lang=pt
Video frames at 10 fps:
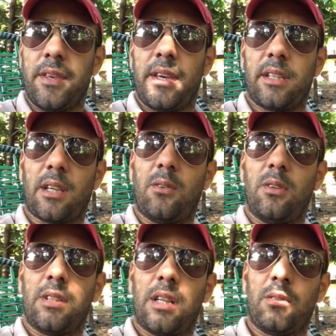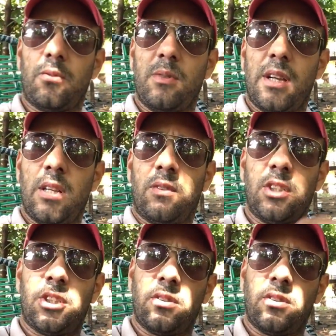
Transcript: entre em contato com ele, eu vou deixar o